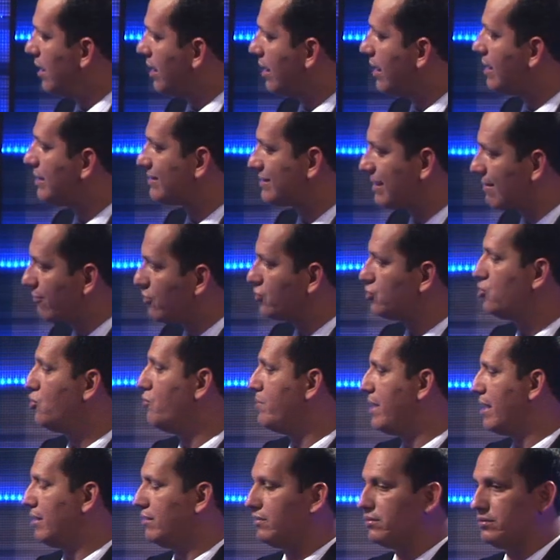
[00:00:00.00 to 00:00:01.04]
estamos
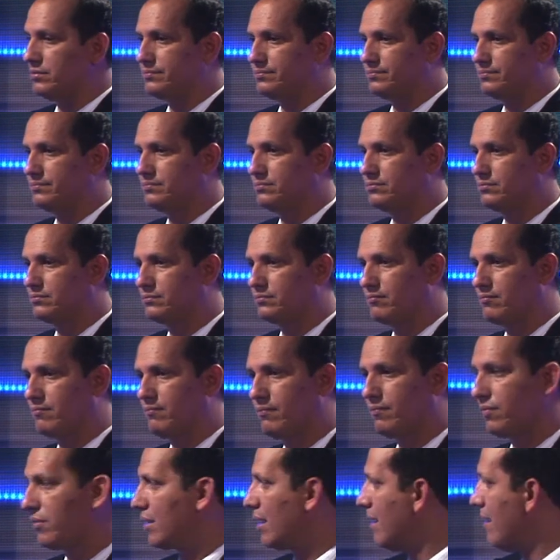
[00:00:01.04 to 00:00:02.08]
subiendo,
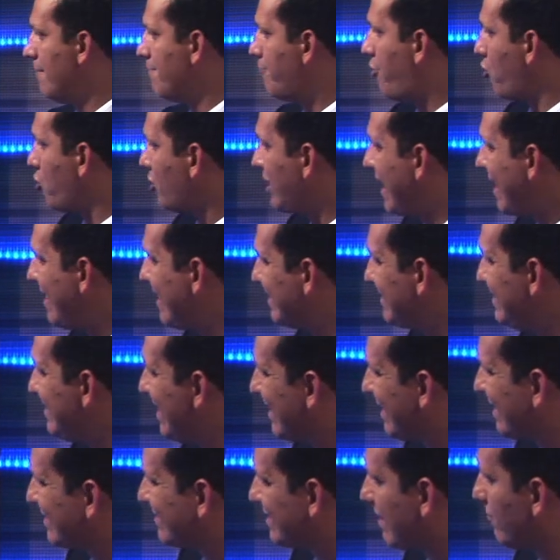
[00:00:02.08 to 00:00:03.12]
¿Por qué decía
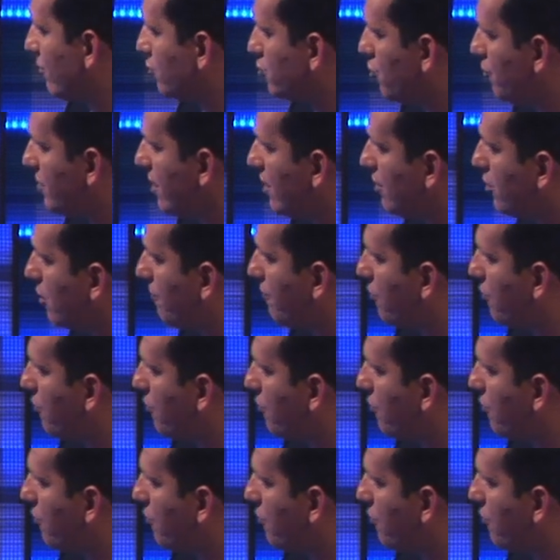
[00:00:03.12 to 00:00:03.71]
que estamos subiendo?